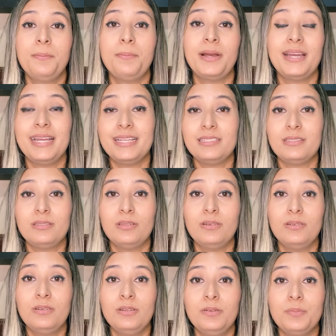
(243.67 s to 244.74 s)
Para
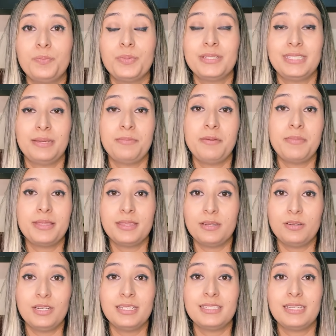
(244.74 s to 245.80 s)
esto, pues ya me
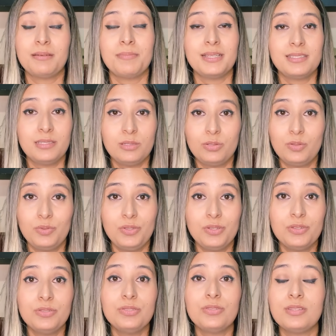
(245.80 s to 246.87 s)
mandaron a hacer más
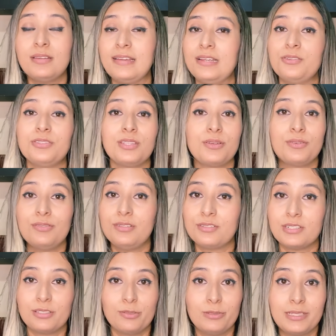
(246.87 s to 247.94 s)
estudios, todavía no tengo los
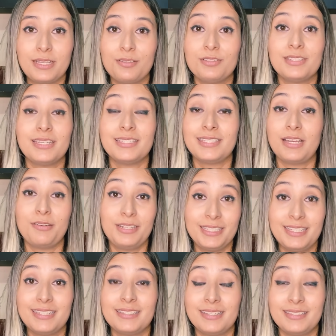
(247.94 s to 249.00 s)
resultados hasta
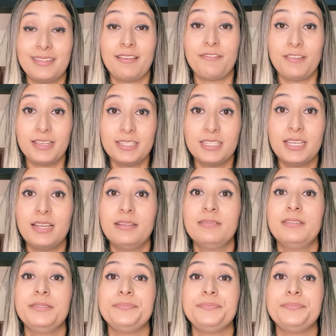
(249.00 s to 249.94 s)
ahorita, hasta esta fecha.